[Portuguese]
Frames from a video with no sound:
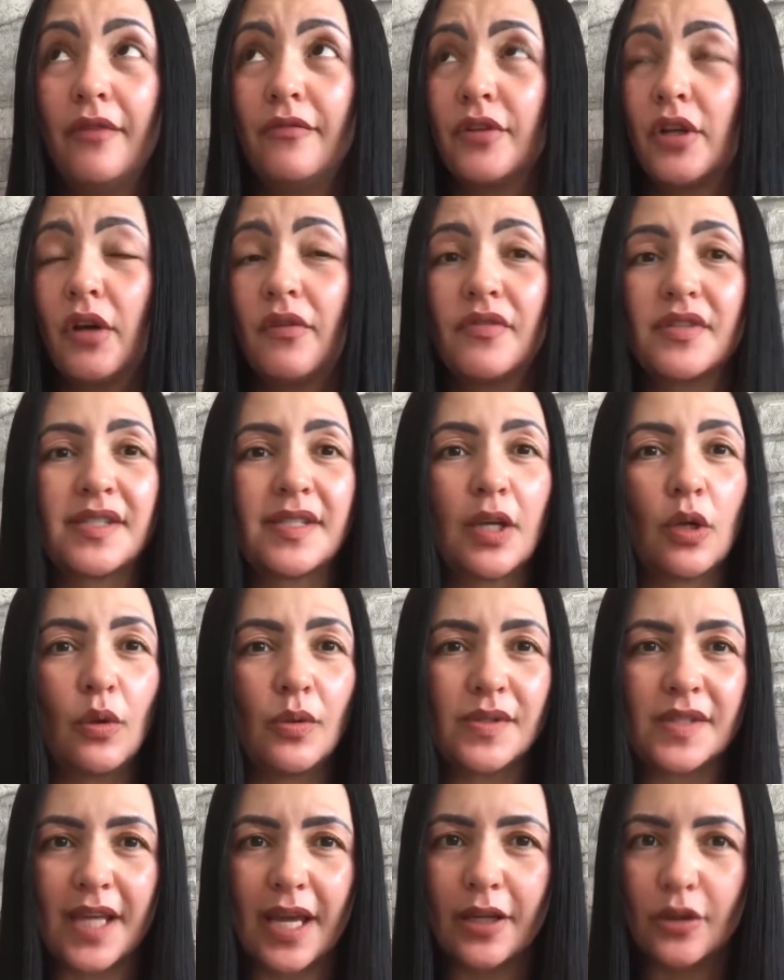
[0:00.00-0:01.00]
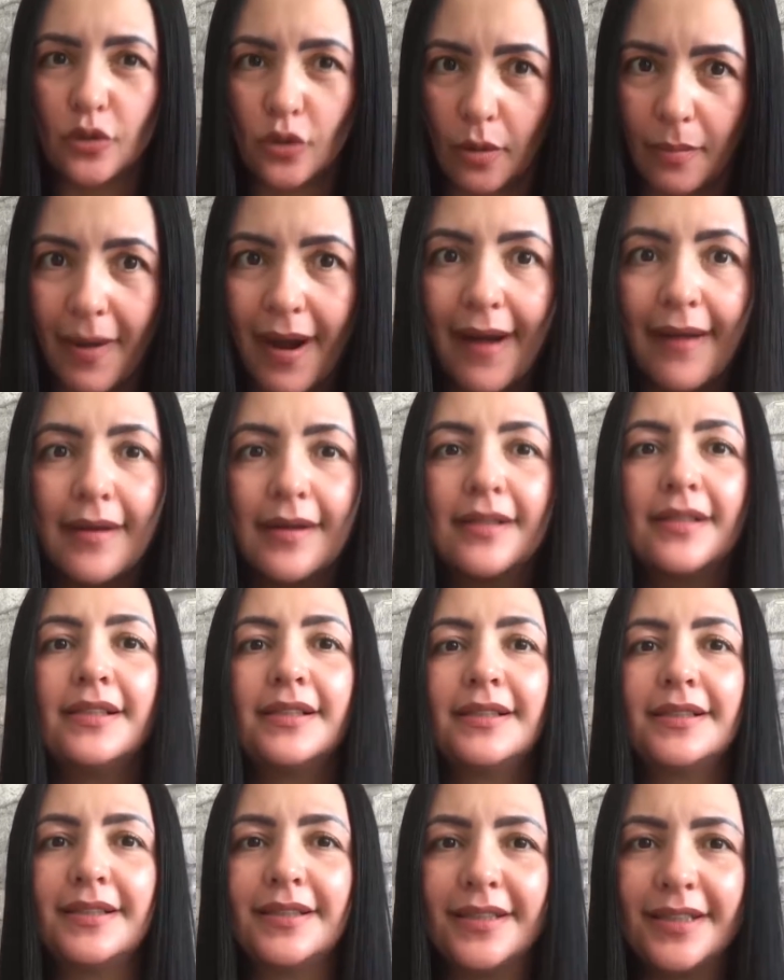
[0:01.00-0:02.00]
Filó, você consegue tomar?
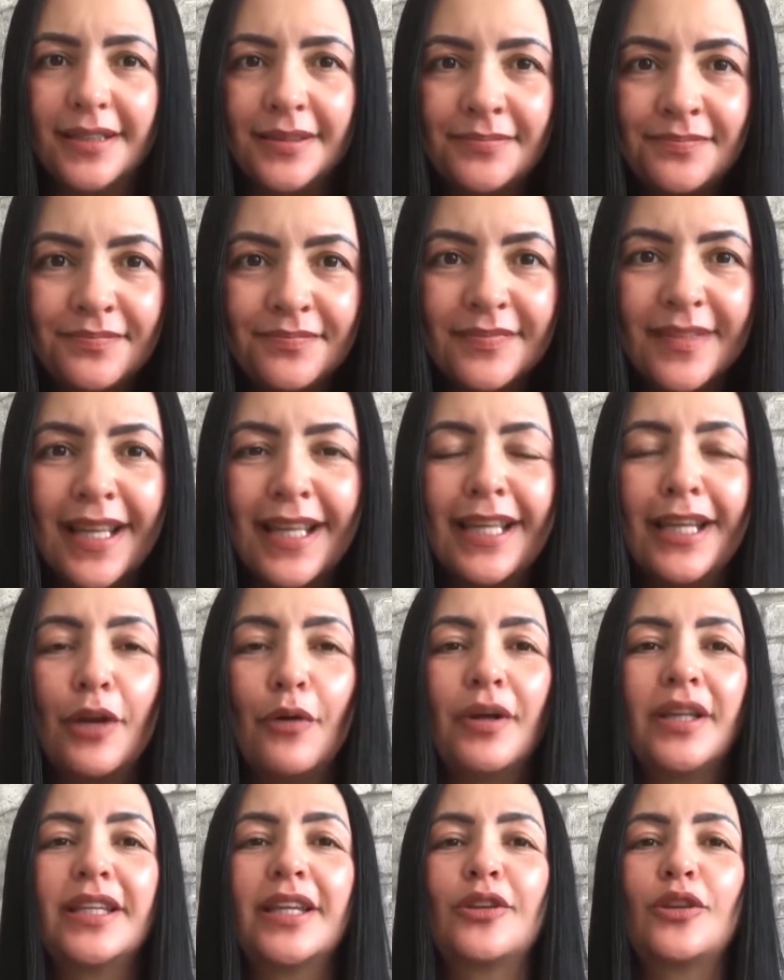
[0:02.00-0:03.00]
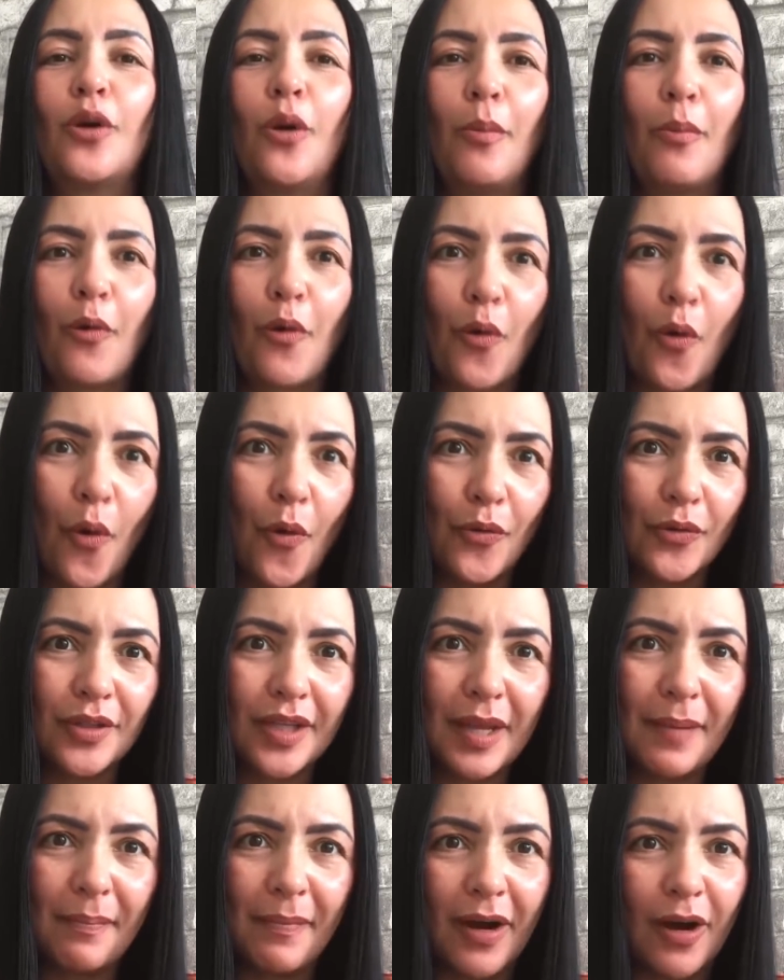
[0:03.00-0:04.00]
Aham. Uhum, e eu ainda tomo com
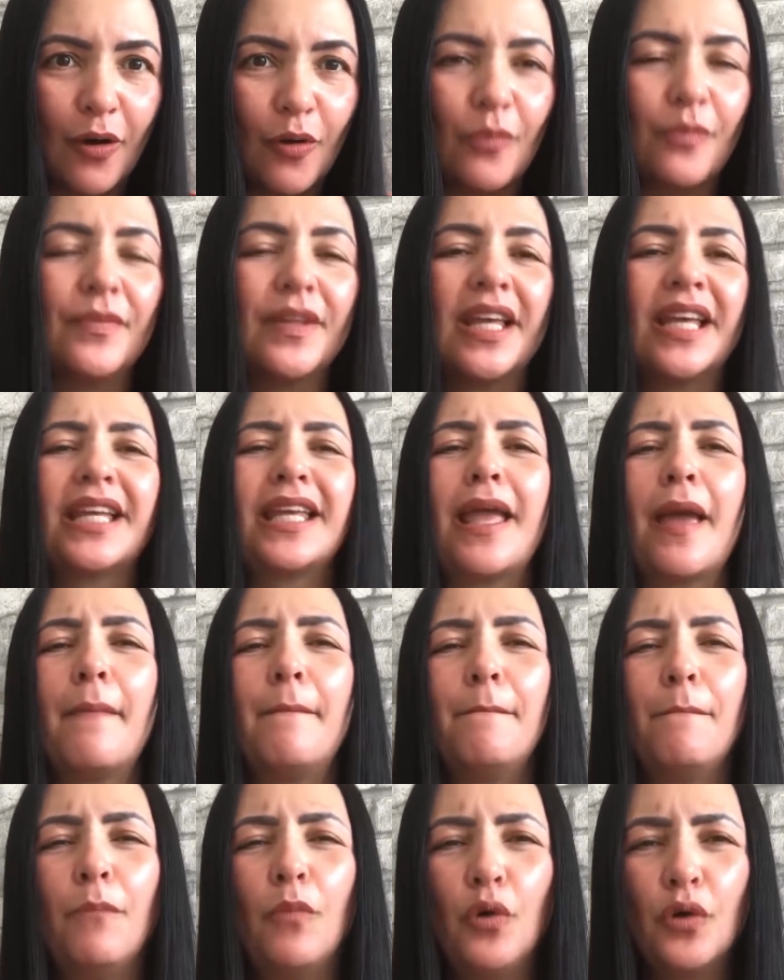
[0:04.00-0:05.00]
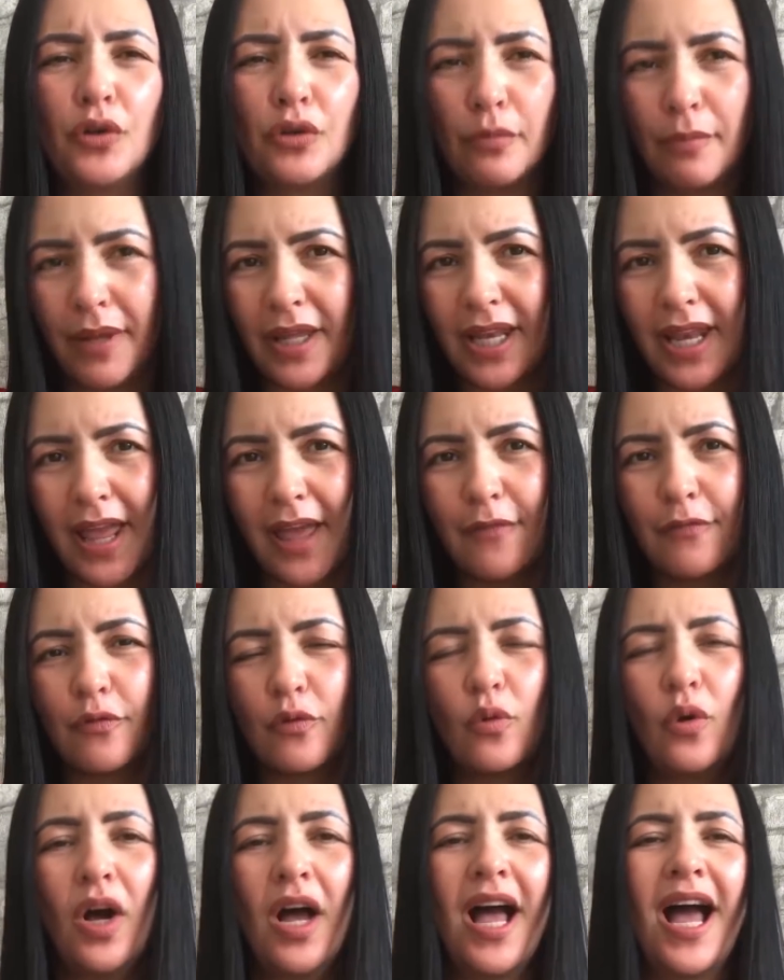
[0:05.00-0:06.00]
limão que é muito
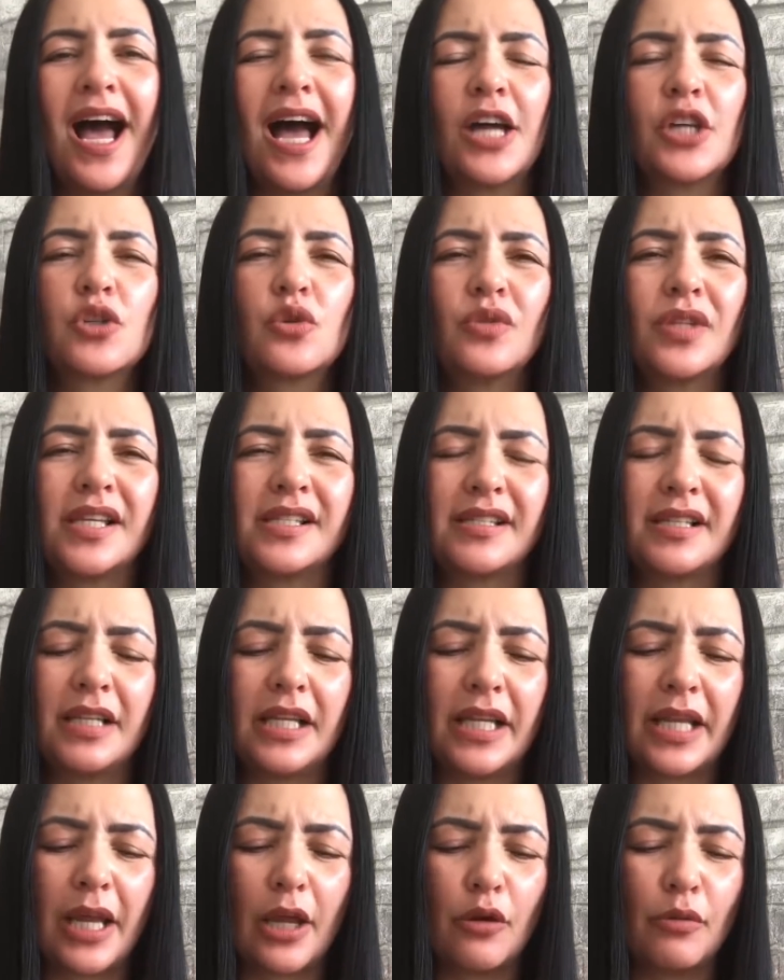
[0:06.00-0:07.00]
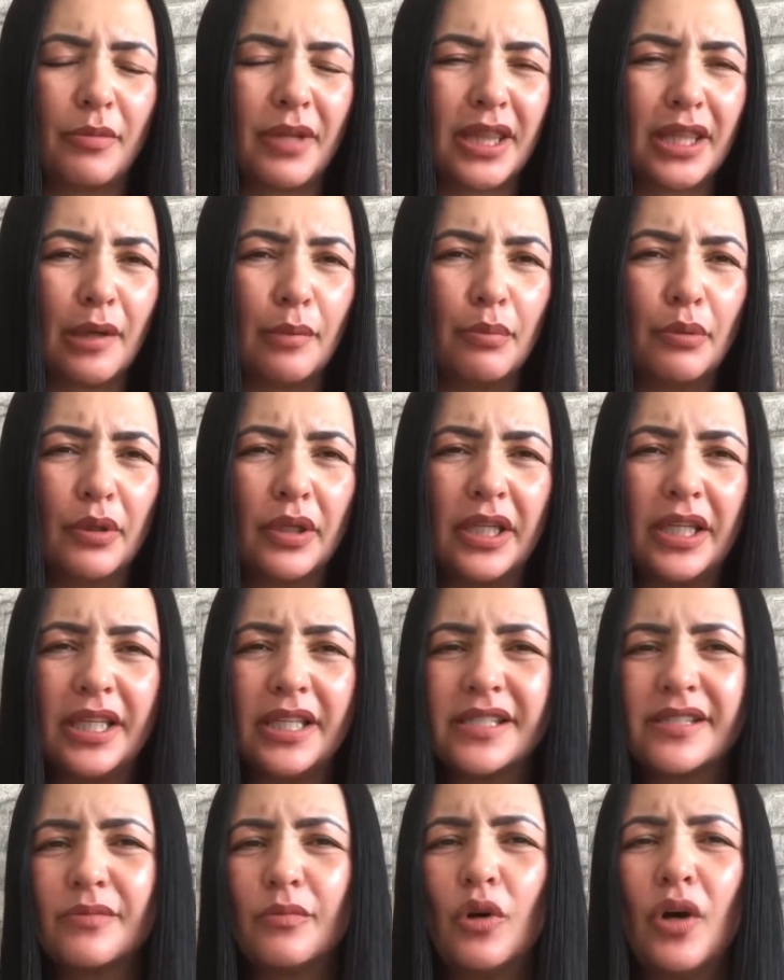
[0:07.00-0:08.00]
benéfico, ajuda a acelerar o
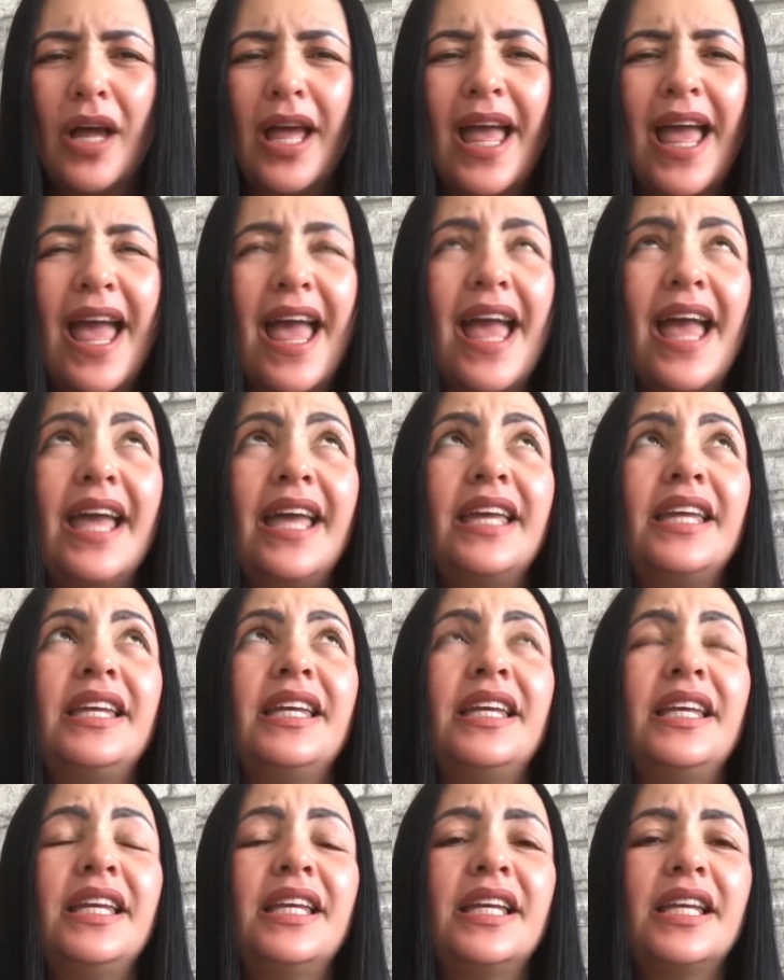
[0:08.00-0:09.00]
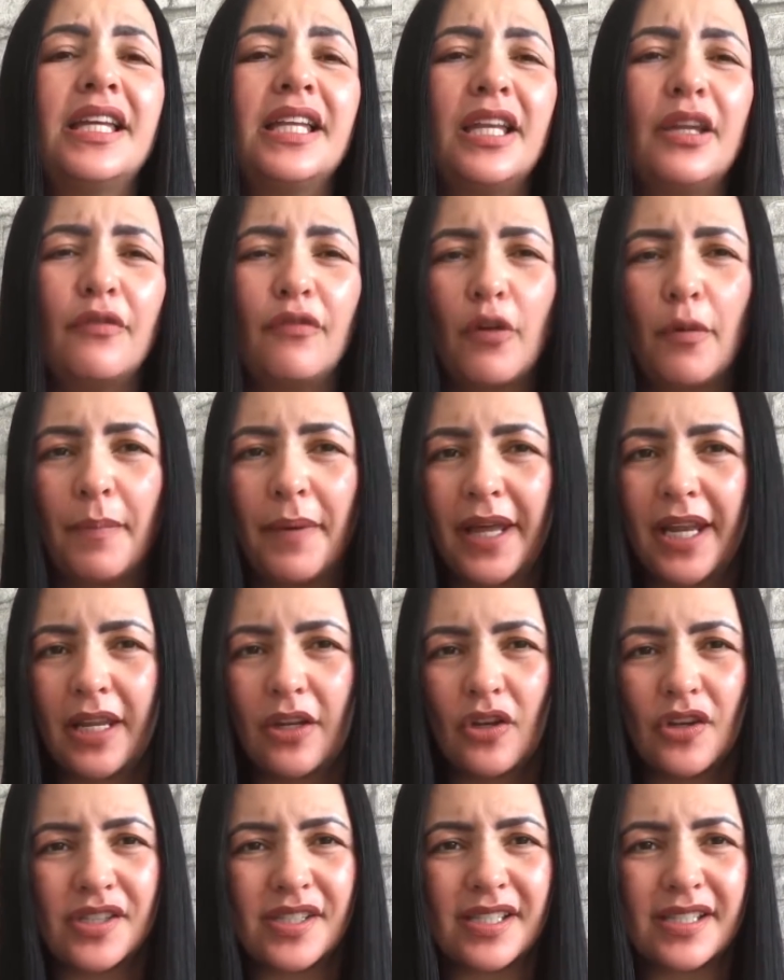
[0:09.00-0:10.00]
metabolismo, é incrível para
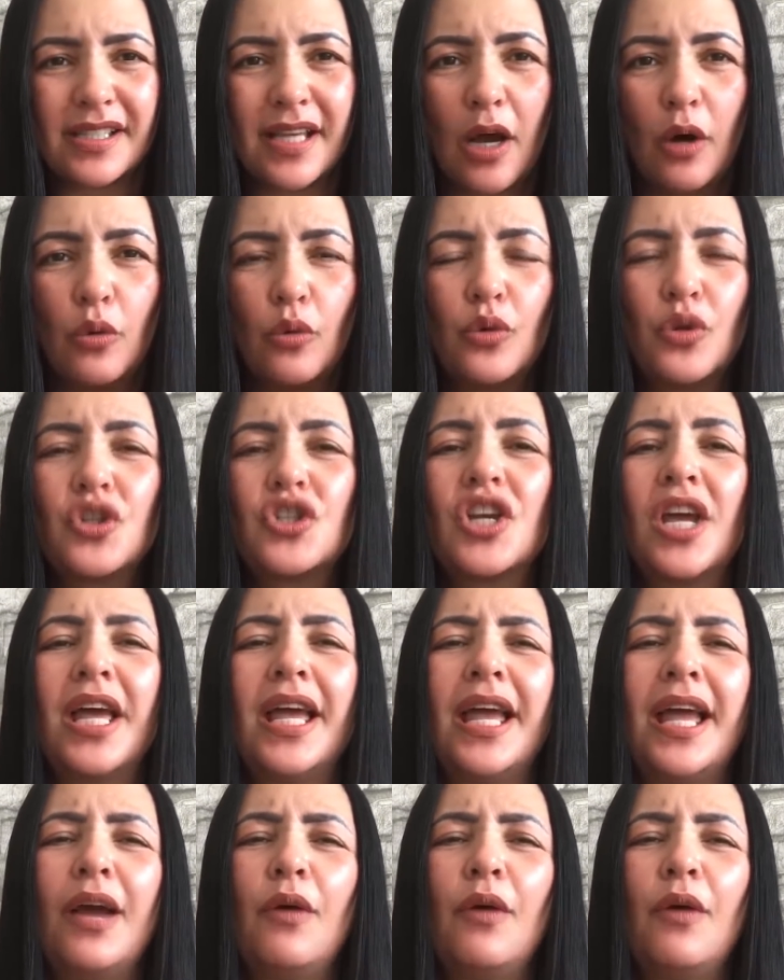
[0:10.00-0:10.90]
a nossa saúde.